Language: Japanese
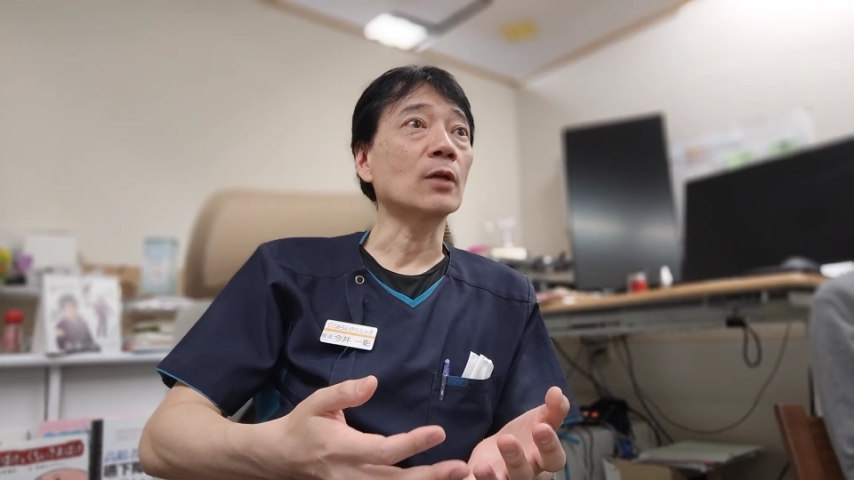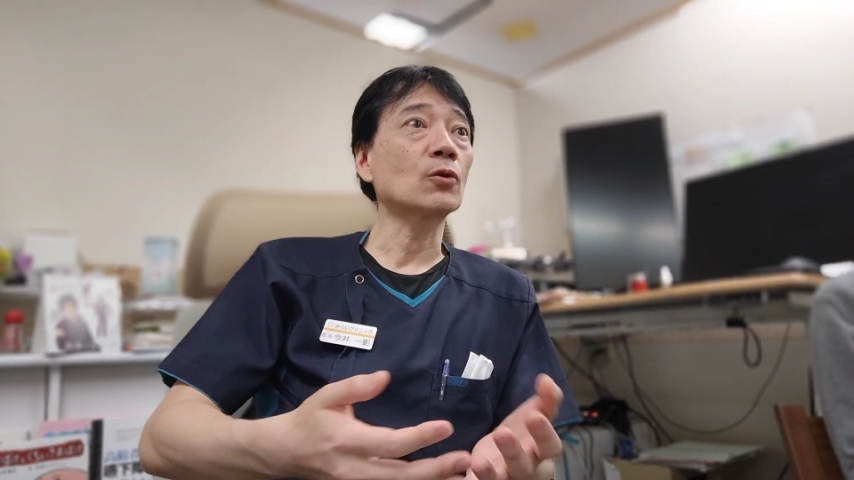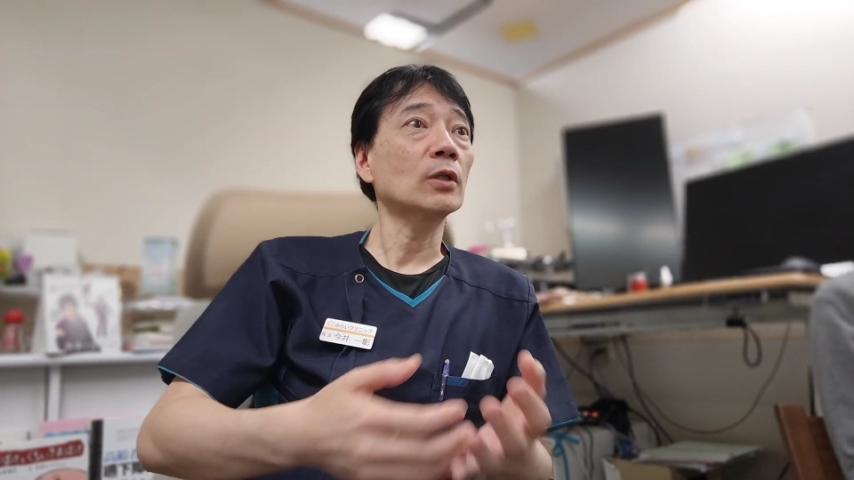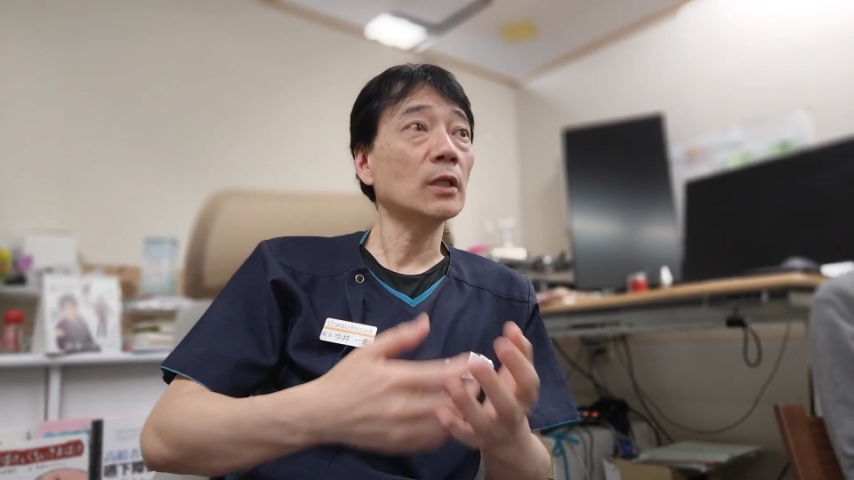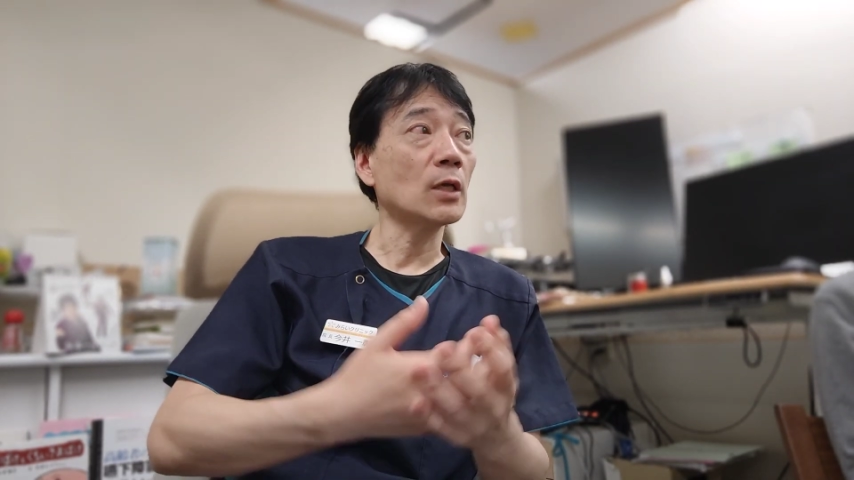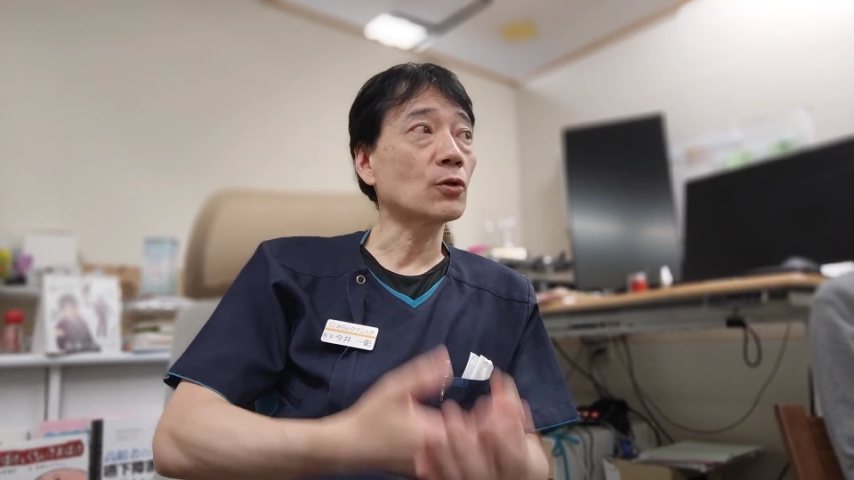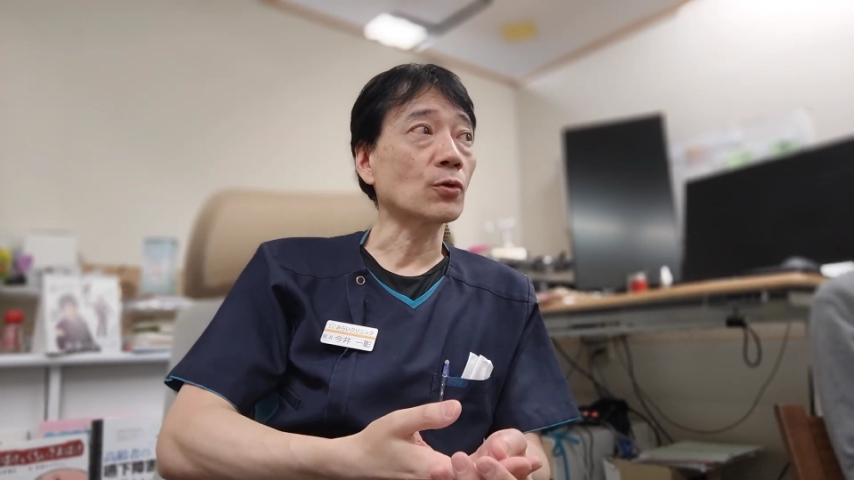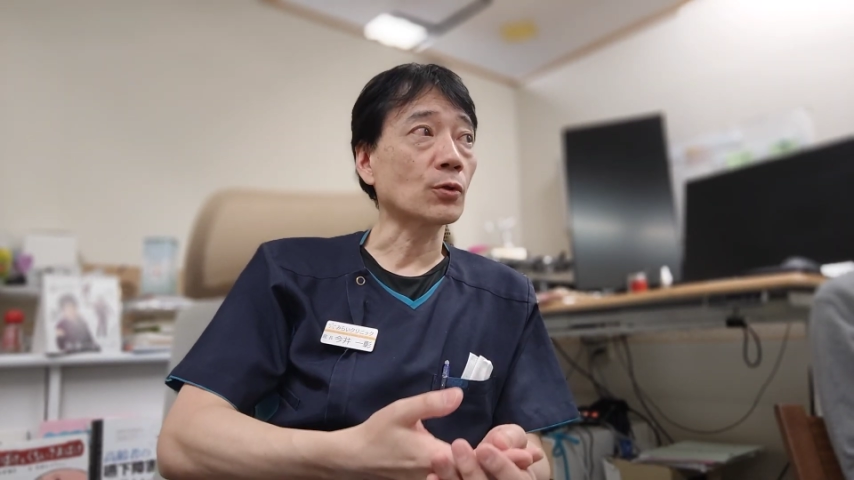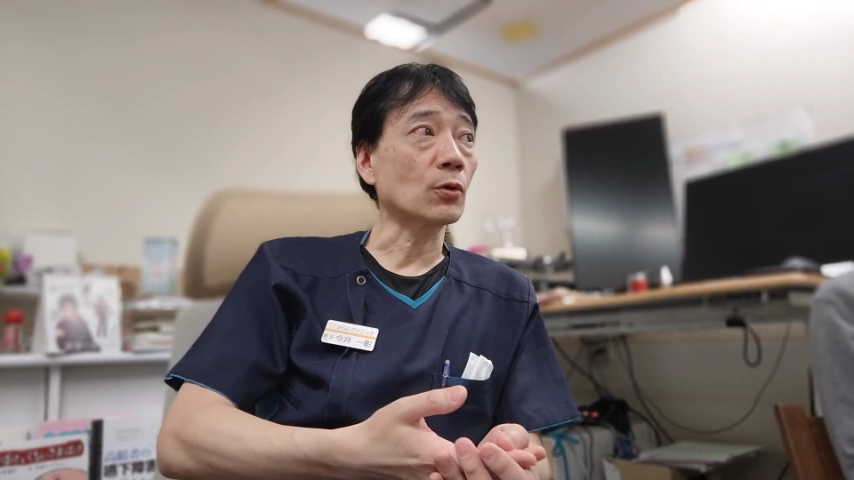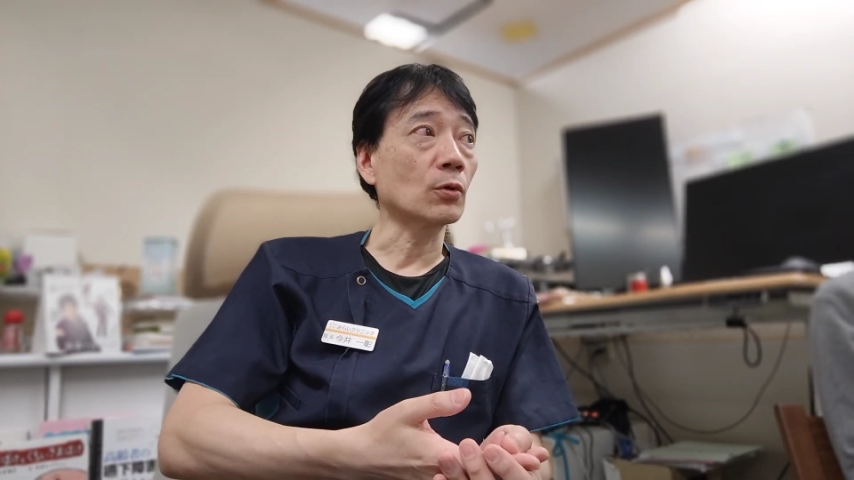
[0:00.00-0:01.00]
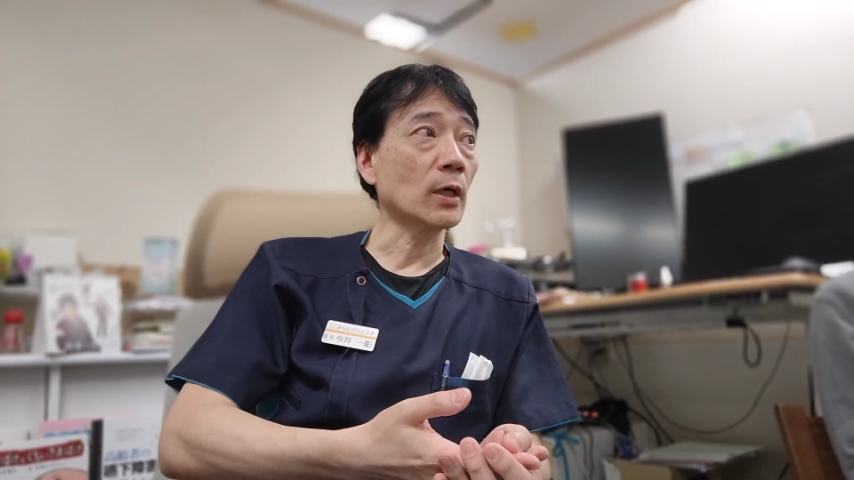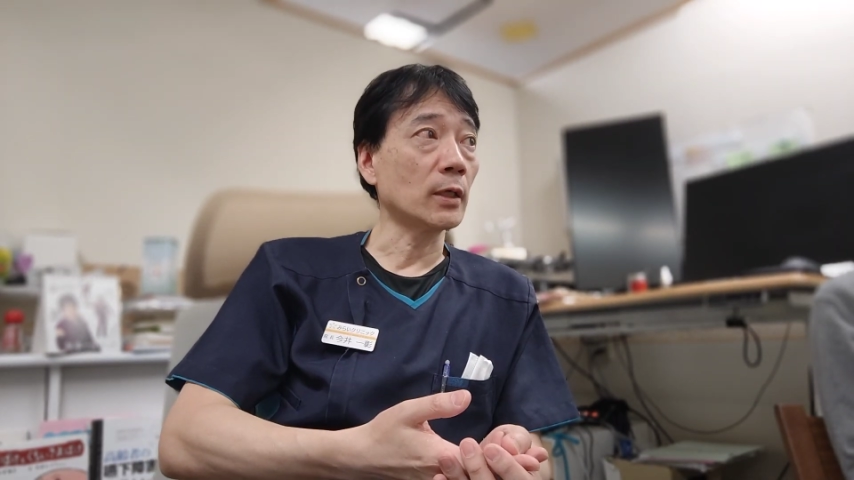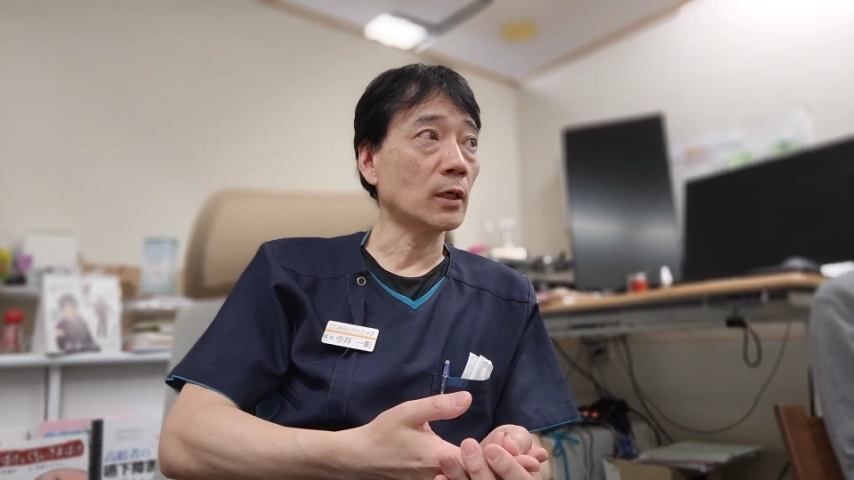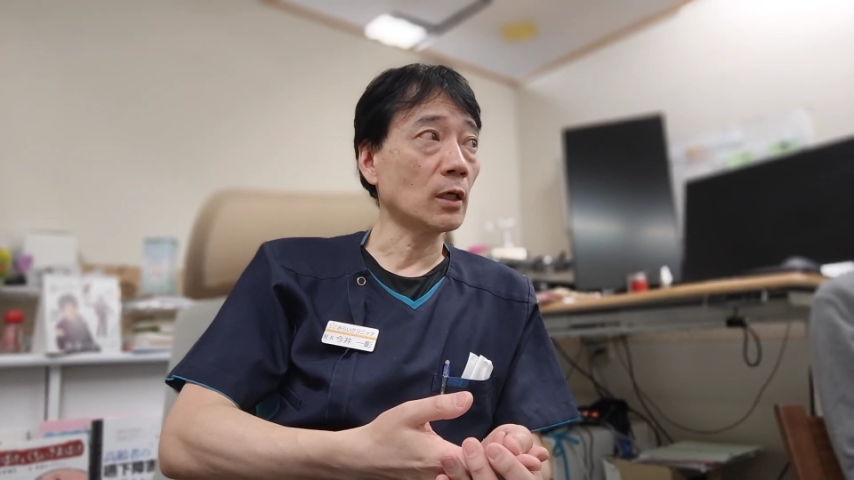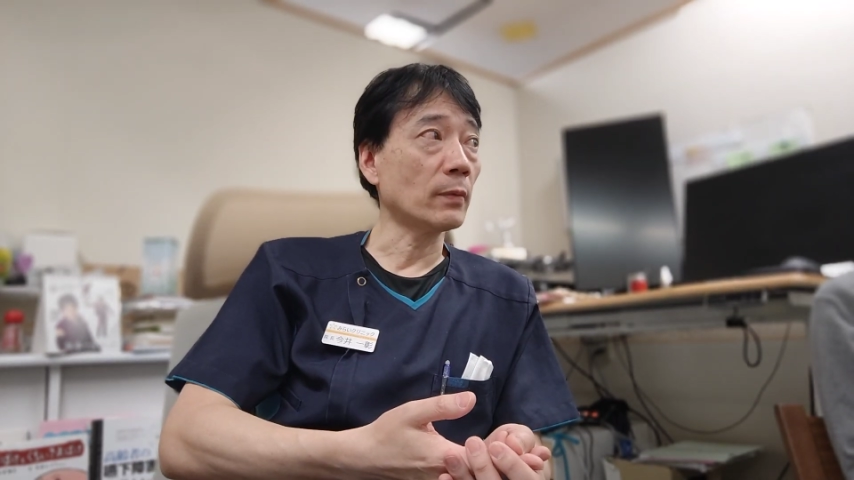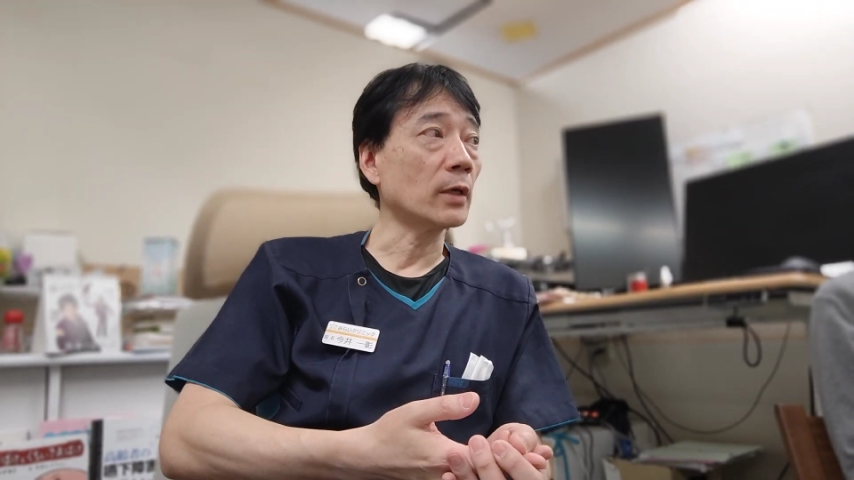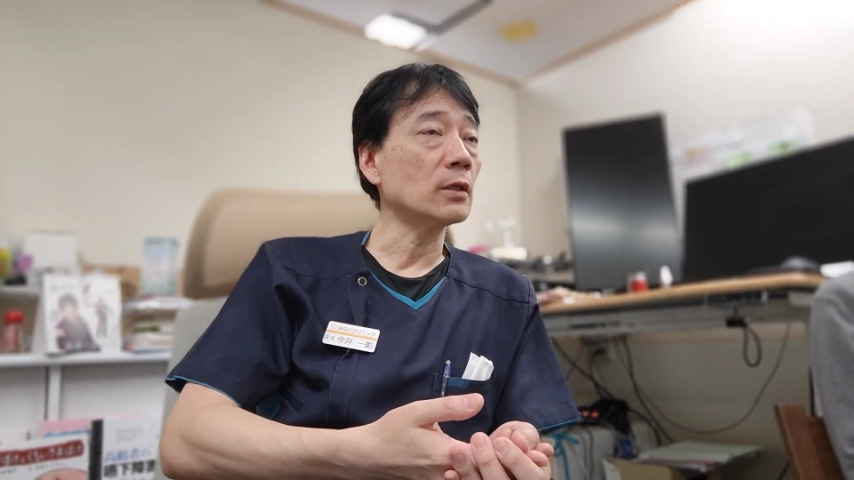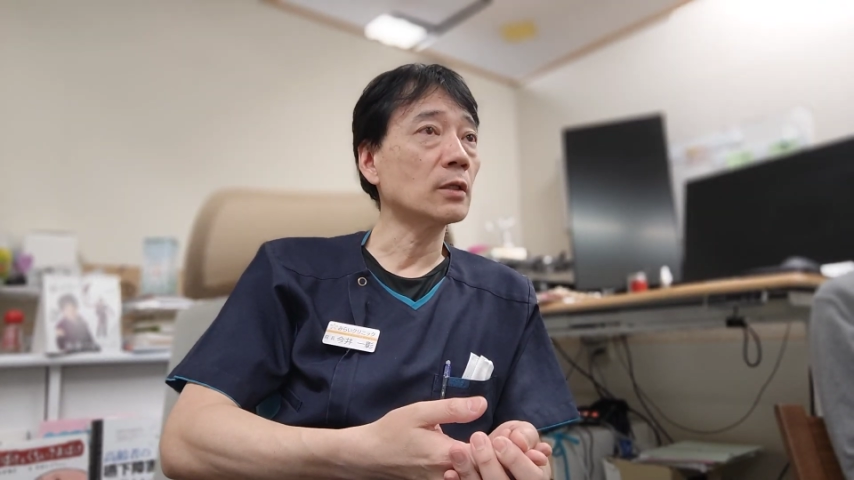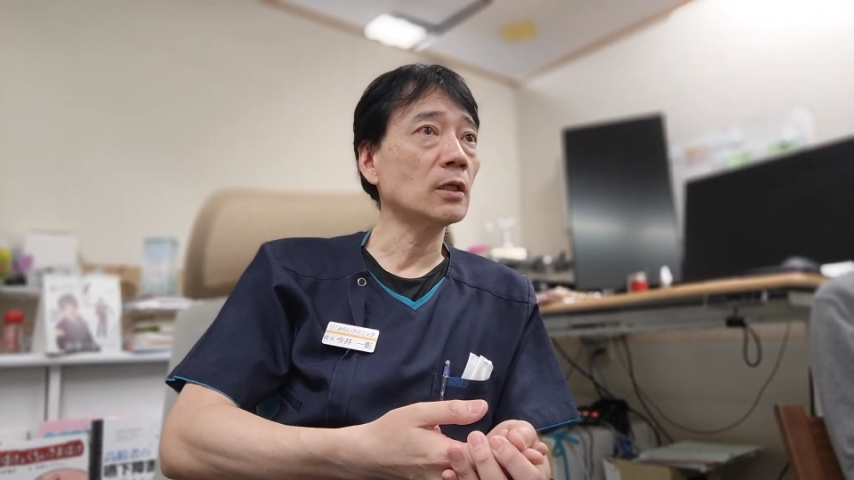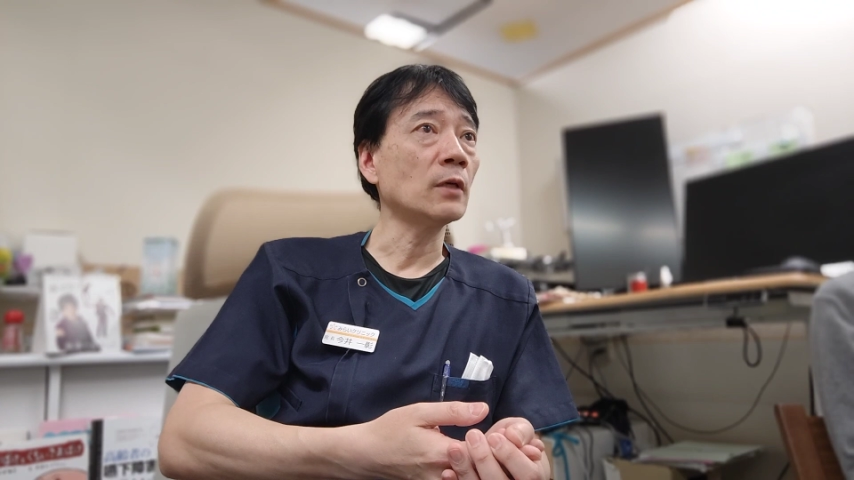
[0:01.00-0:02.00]
それで燃焼することができればい
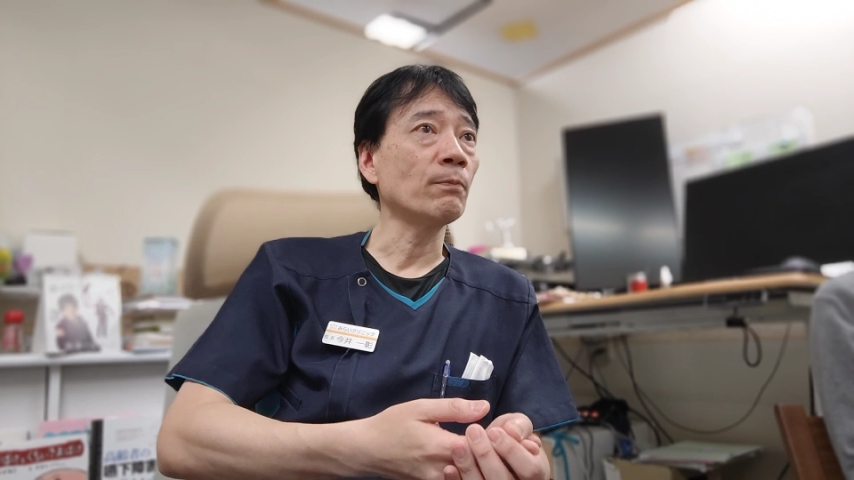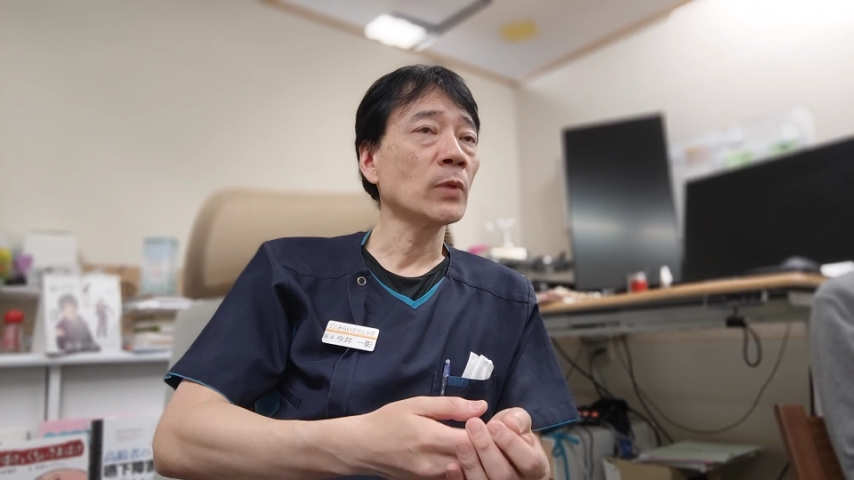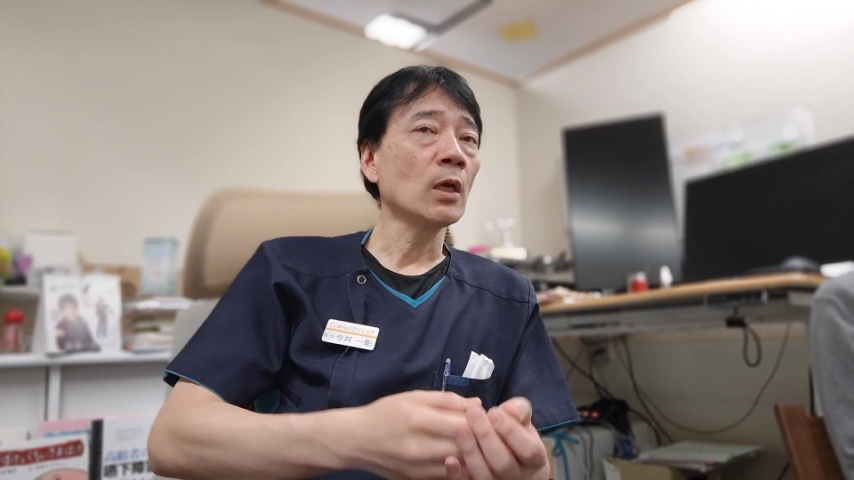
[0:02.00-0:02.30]
いし